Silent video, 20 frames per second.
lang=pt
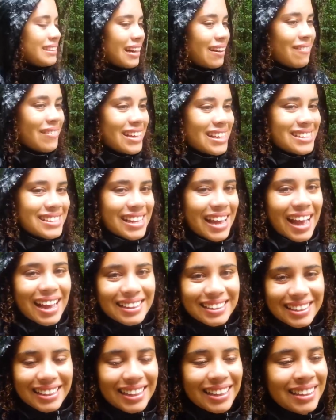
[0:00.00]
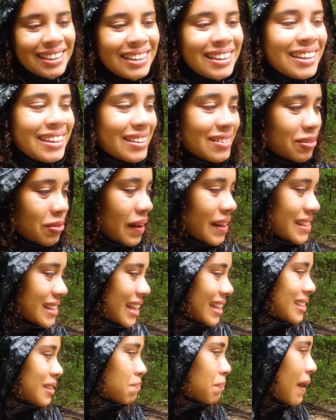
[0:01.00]
atravessar aqui, com
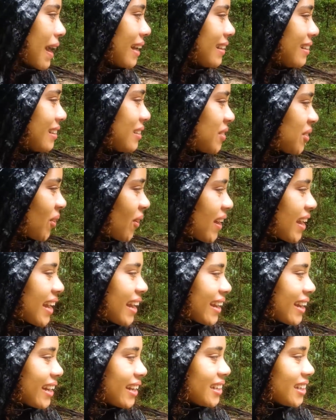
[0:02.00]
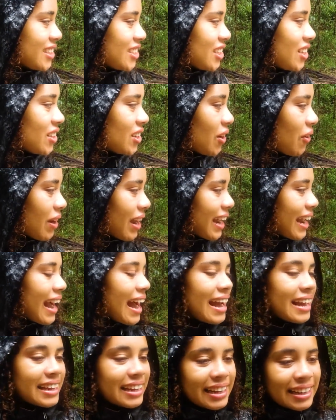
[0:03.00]
essas pedras escorregando, achando que eu ia
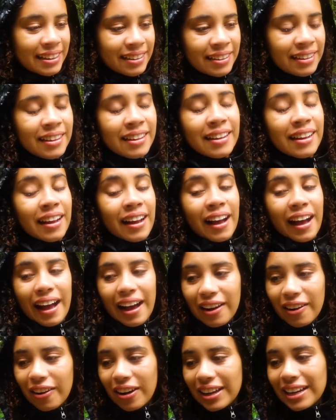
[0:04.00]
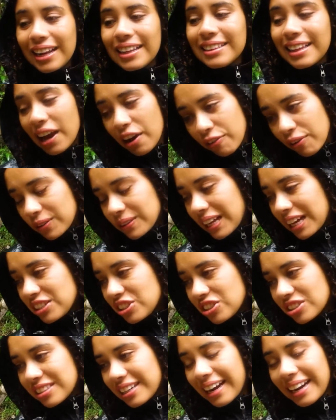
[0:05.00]
cair. Agora deu vontade
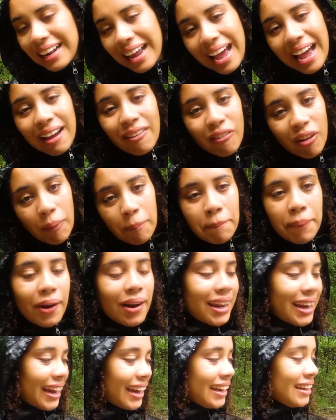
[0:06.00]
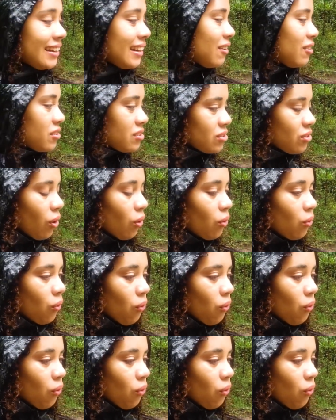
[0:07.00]
de entrar na água, porém não estou